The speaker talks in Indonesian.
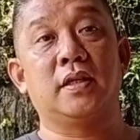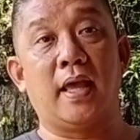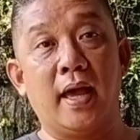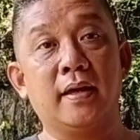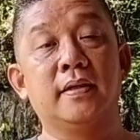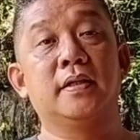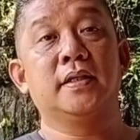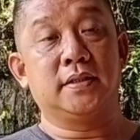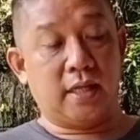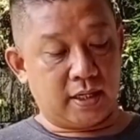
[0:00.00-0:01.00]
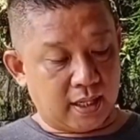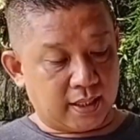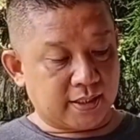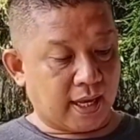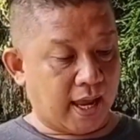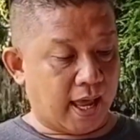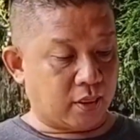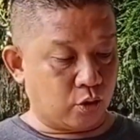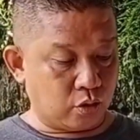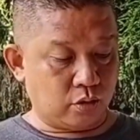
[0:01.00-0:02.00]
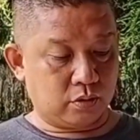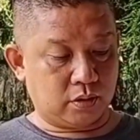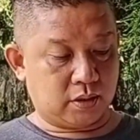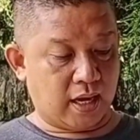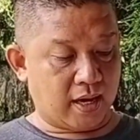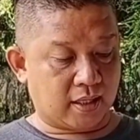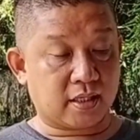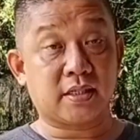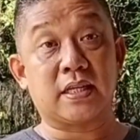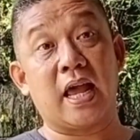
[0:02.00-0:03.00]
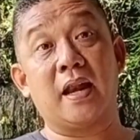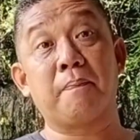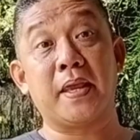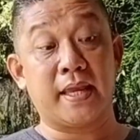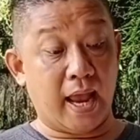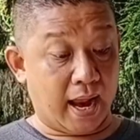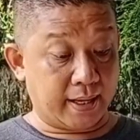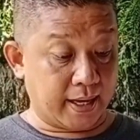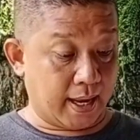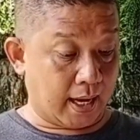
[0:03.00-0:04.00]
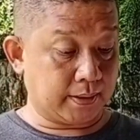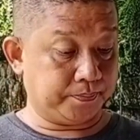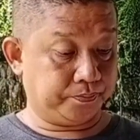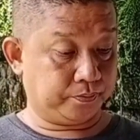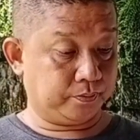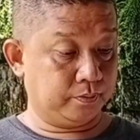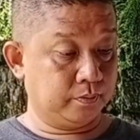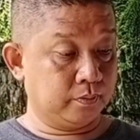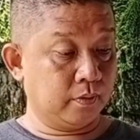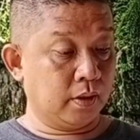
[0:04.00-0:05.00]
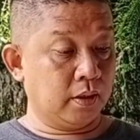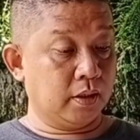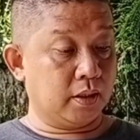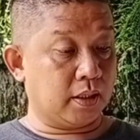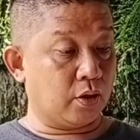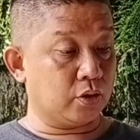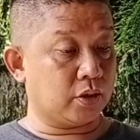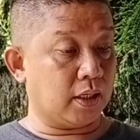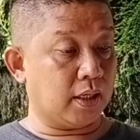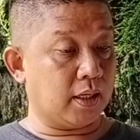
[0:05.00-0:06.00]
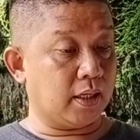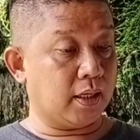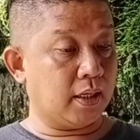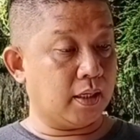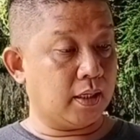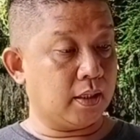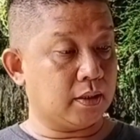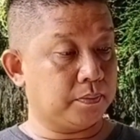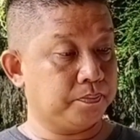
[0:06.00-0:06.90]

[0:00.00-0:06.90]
ya jadi nanti saya atur dengan ketersediaan pik yang ada ya terus uh,